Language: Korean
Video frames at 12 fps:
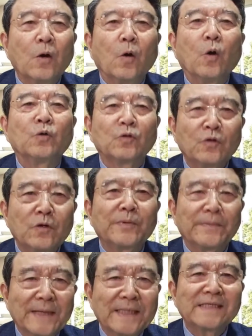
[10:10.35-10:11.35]
오류를
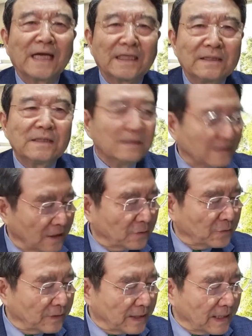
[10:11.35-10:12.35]
범하지 않는
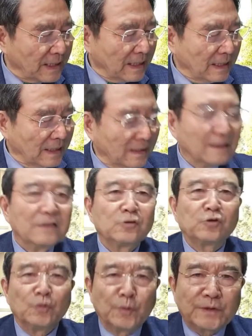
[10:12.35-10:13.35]
정권의
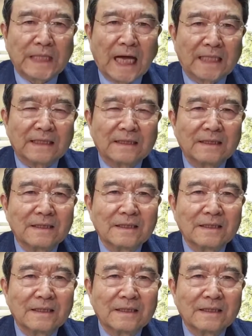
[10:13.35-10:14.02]
주부탁,